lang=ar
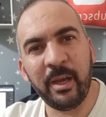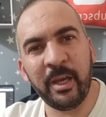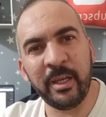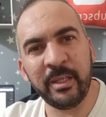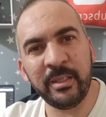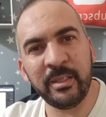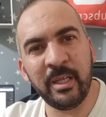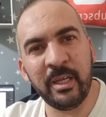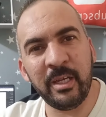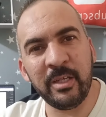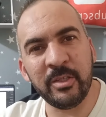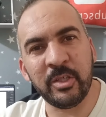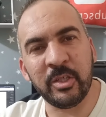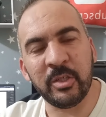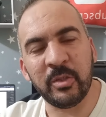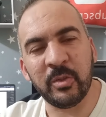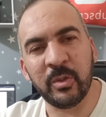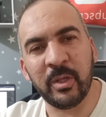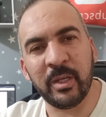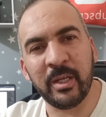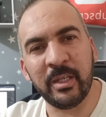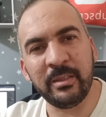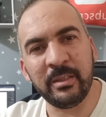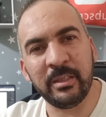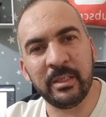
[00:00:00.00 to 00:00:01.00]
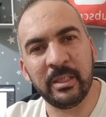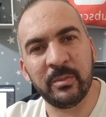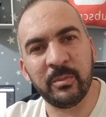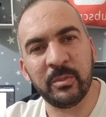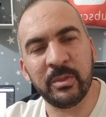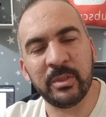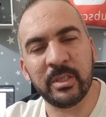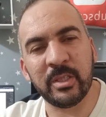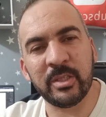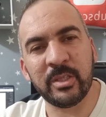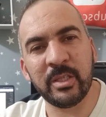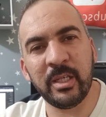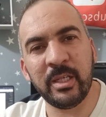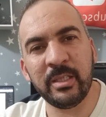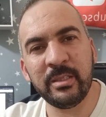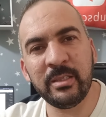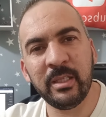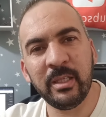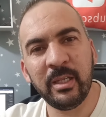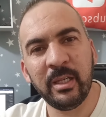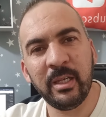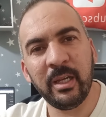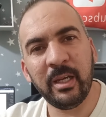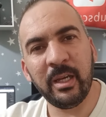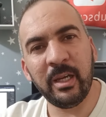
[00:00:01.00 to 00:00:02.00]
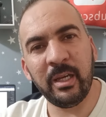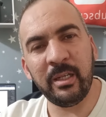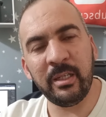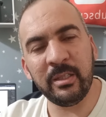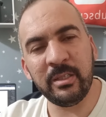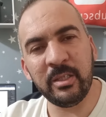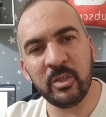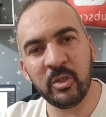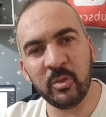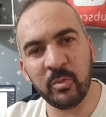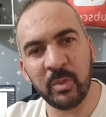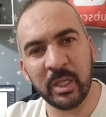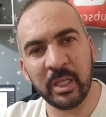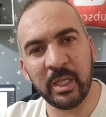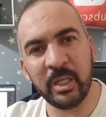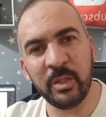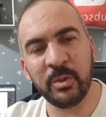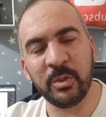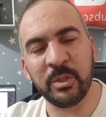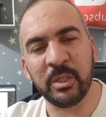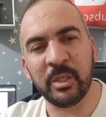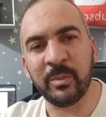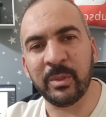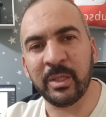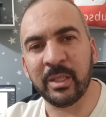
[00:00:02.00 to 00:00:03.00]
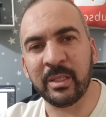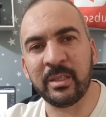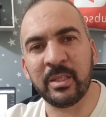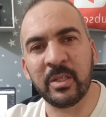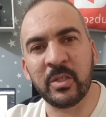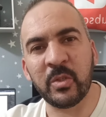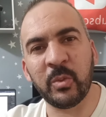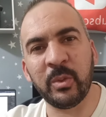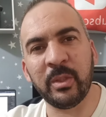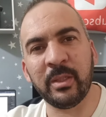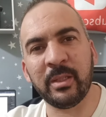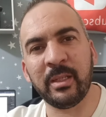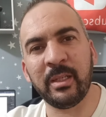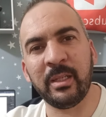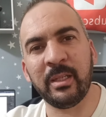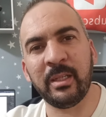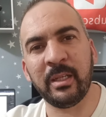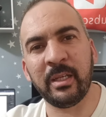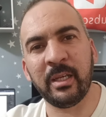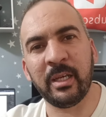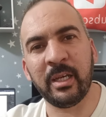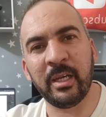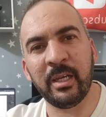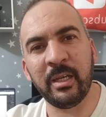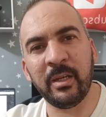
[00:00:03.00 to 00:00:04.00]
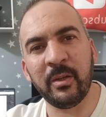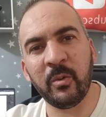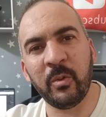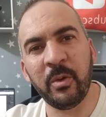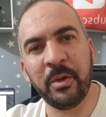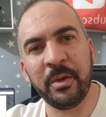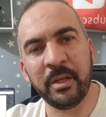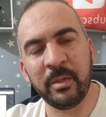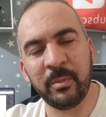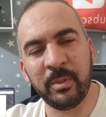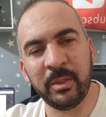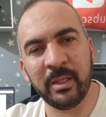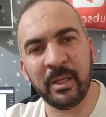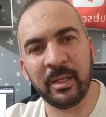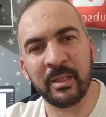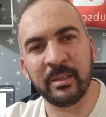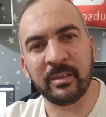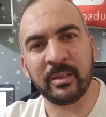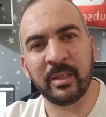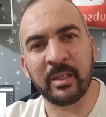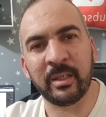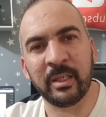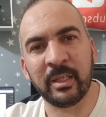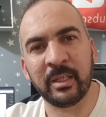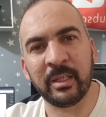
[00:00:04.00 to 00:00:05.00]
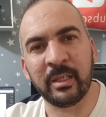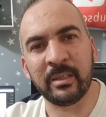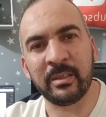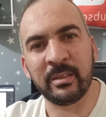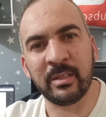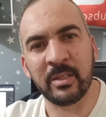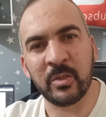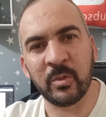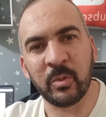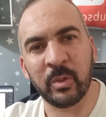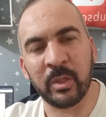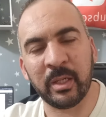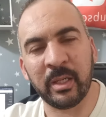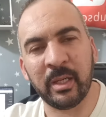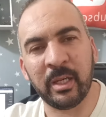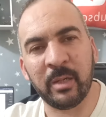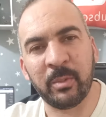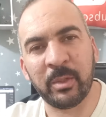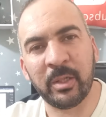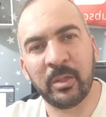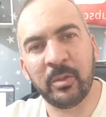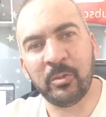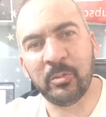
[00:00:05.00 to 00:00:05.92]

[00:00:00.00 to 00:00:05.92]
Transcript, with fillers: أين أجد هذه المنتجات التي تمكنني من التسويق إليها والربح عن طريق التسويق عبر